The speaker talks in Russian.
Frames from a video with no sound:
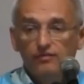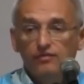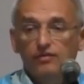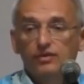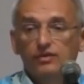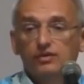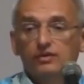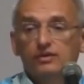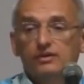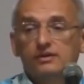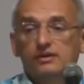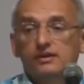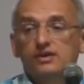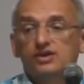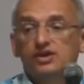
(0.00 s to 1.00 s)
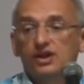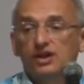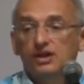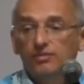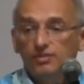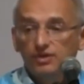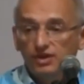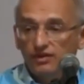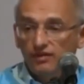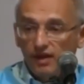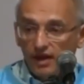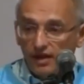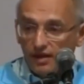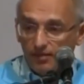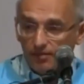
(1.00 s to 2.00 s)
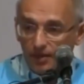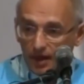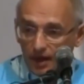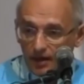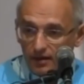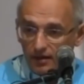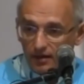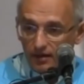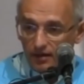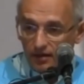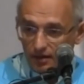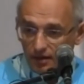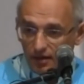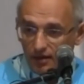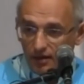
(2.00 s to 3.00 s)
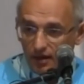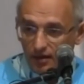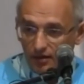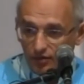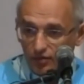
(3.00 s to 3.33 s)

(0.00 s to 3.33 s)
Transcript: вот, снижение пищеварения 5 и так далее.